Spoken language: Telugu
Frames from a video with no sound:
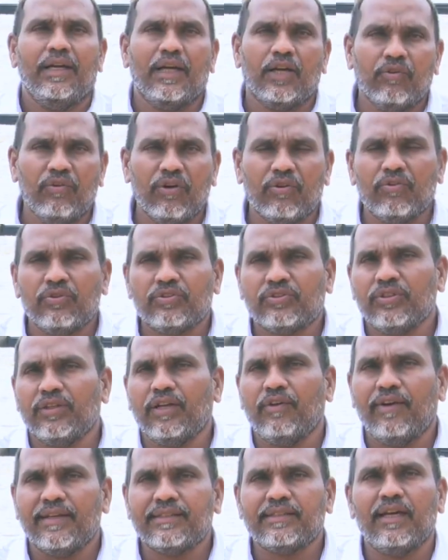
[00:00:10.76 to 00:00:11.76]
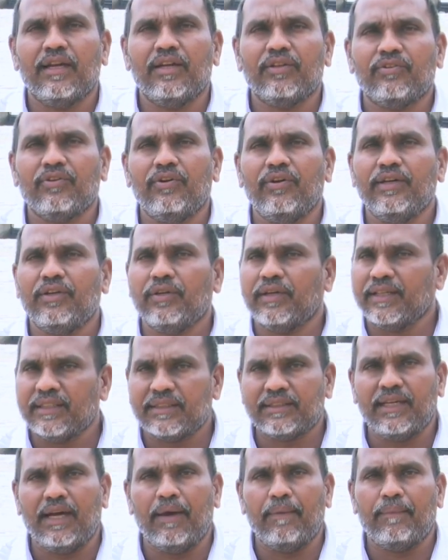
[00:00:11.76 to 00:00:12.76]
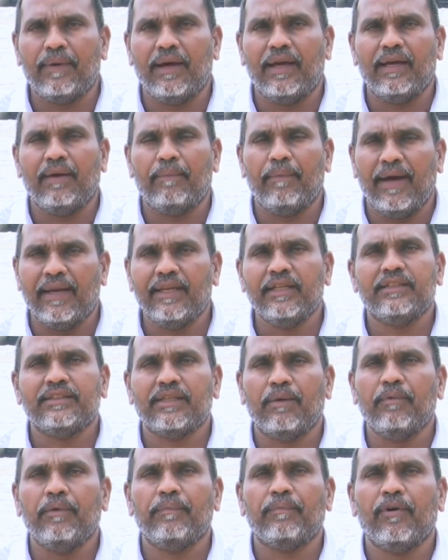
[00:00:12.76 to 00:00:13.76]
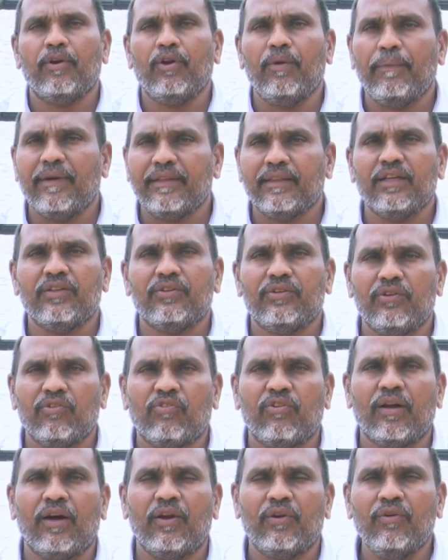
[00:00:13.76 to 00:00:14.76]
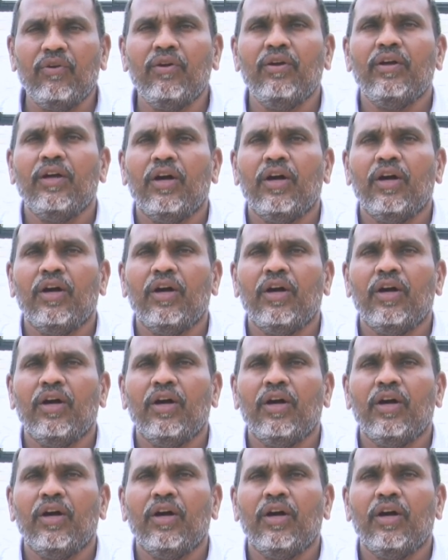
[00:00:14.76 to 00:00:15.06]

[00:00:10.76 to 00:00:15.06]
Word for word: ఎగువ కురుస్తున్న వర్షాలతో ఇటు కృష్ణా బ్యారేజ్ సమీపంలో పెద్ద ఎత్తున కూడాను